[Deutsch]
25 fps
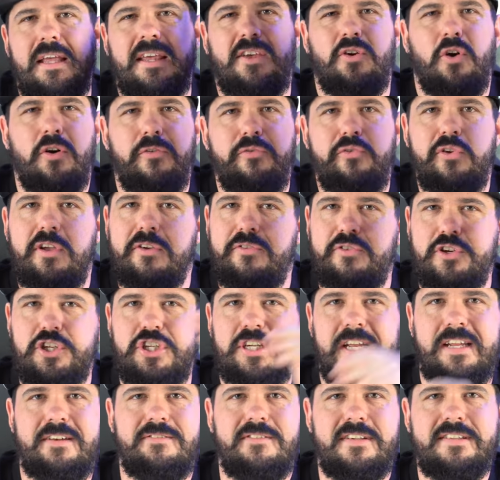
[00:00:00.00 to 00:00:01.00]
Ich hoffe, ihr
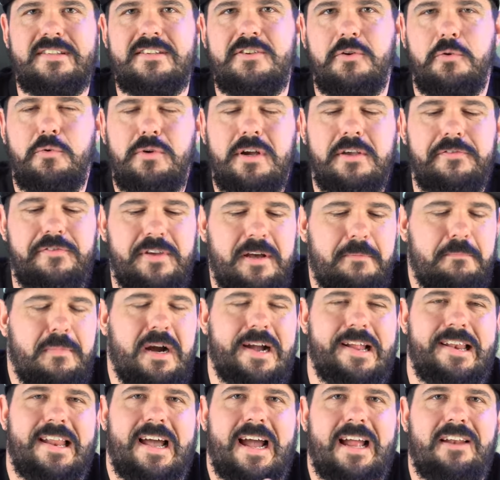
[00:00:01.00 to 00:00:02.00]
versteht, was ich ungefähr meine.